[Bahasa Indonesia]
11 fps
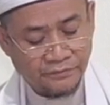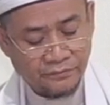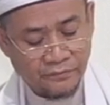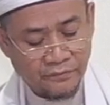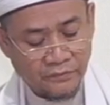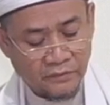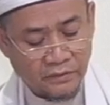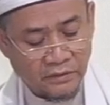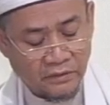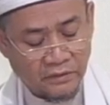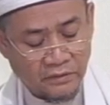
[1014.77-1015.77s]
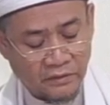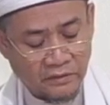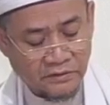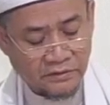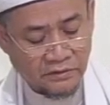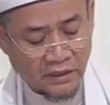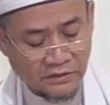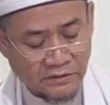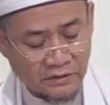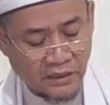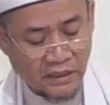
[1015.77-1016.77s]
Maka nur itu sarana
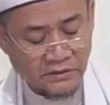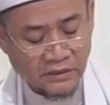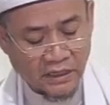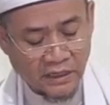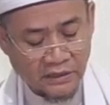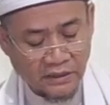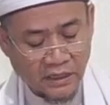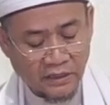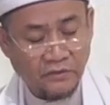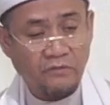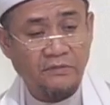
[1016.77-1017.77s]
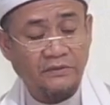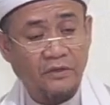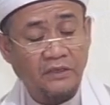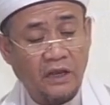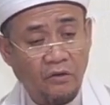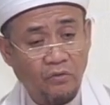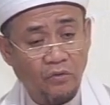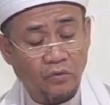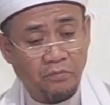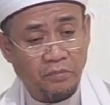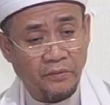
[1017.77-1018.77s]
bagi hati. Sebagaimana
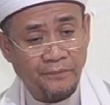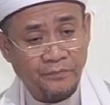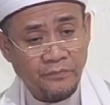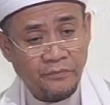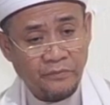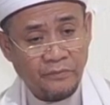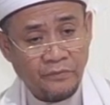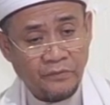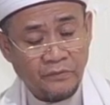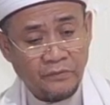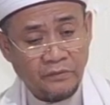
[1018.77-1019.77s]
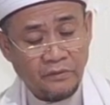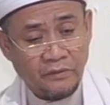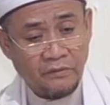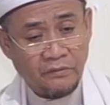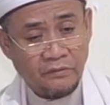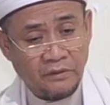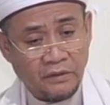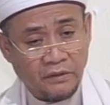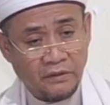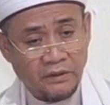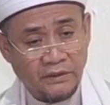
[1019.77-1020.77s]
kegelapan itu sarana bagi nafsu.
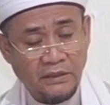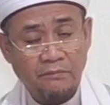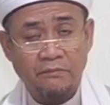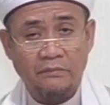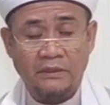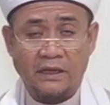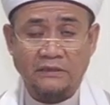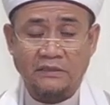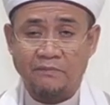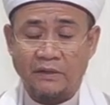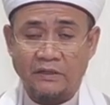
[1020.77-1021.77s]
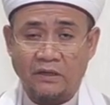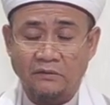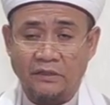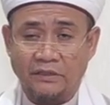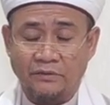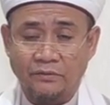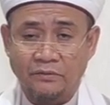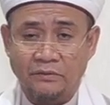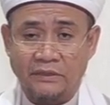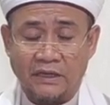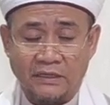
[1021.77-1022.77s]
Fa'idha aradallahu ayyu
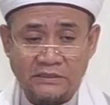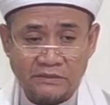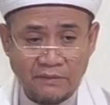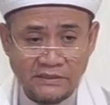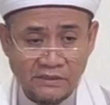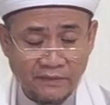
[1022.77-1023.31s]
azza.